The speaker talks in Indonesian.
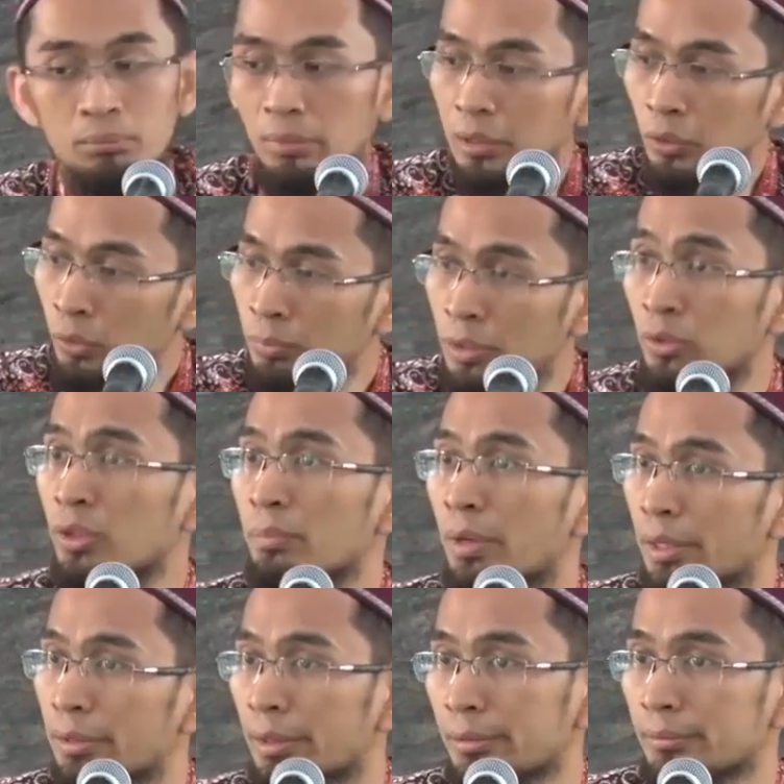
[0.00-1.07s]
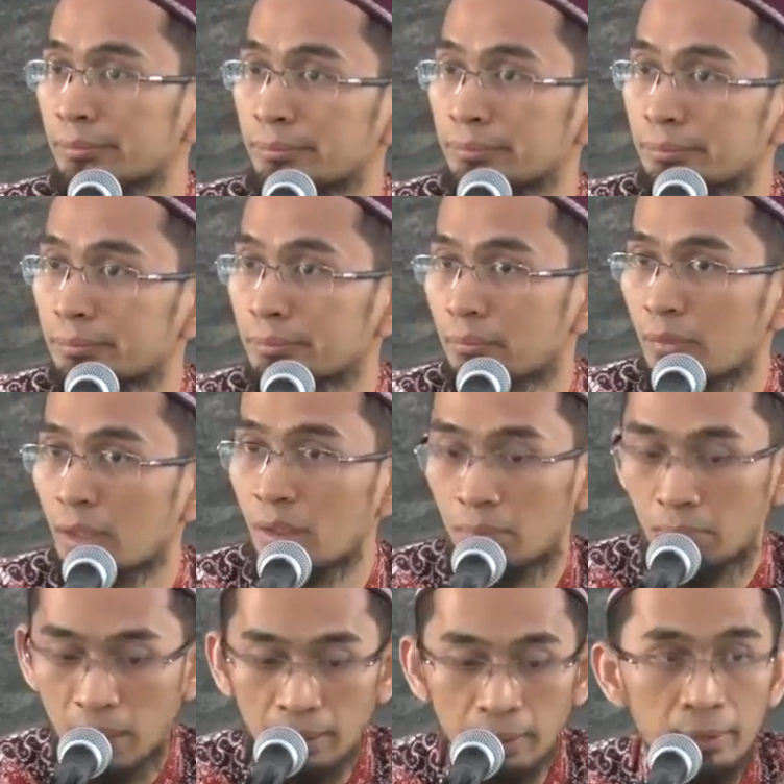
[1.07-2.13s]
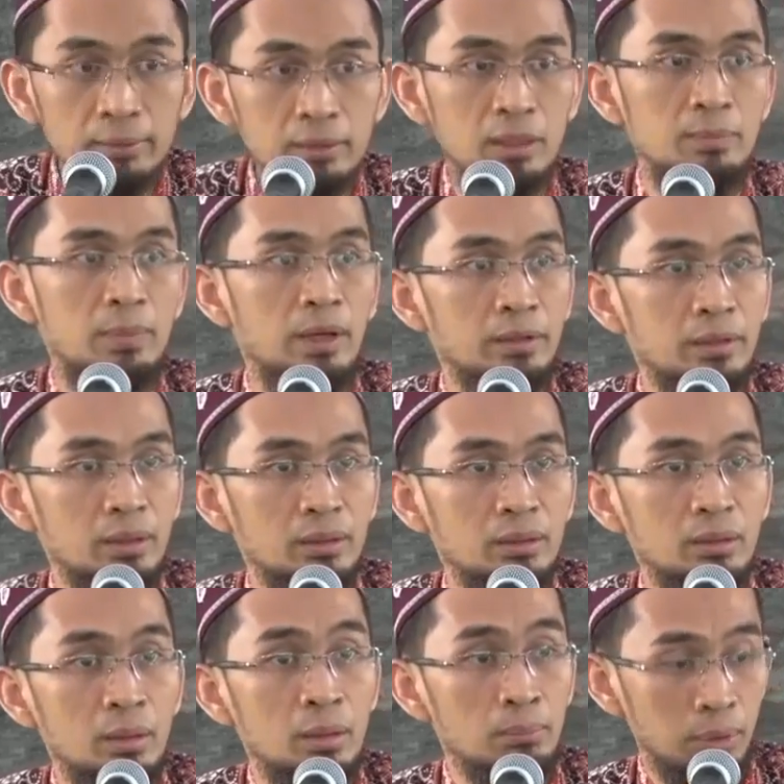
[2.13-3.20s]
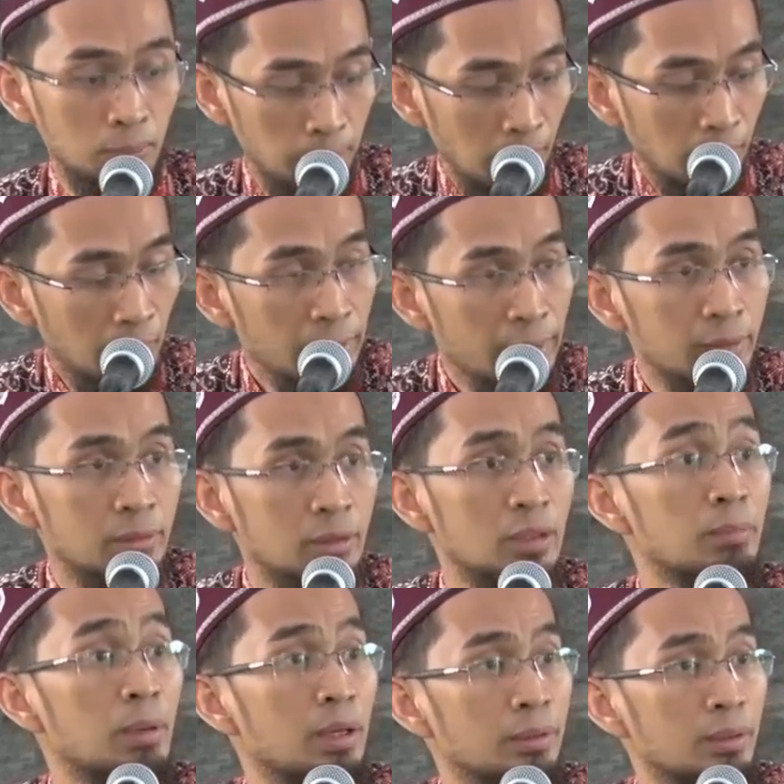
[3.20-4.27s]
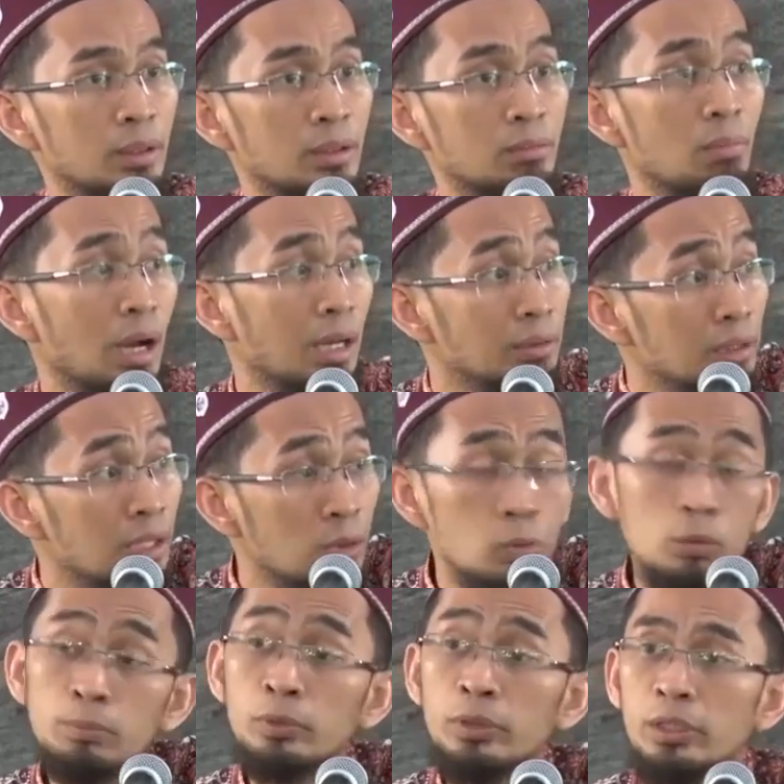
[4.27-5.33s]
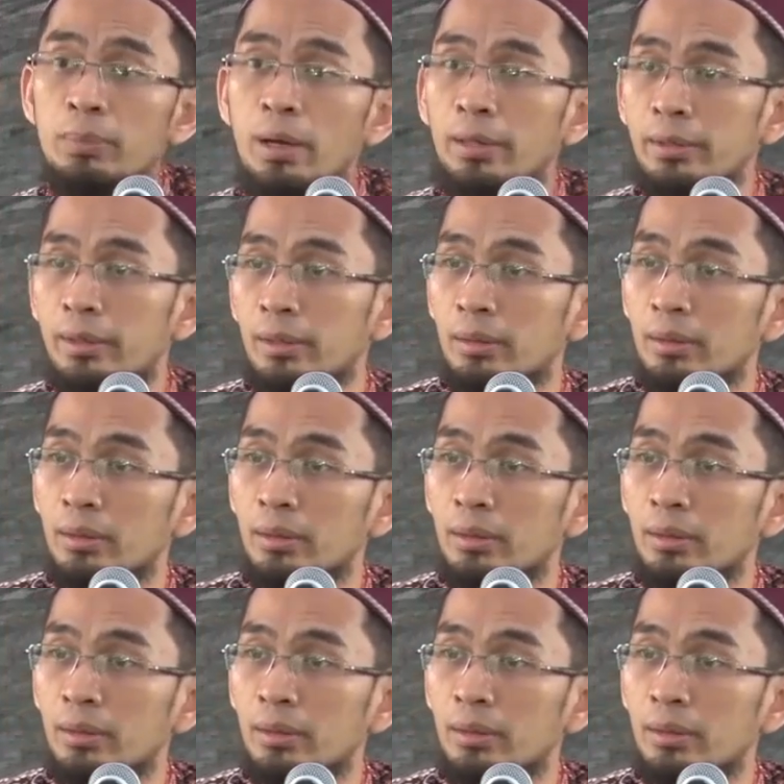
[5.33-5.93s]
Minum itu ibadah, makan ibadah, berpakaian ibadah, bahkan tidur pun ibadah.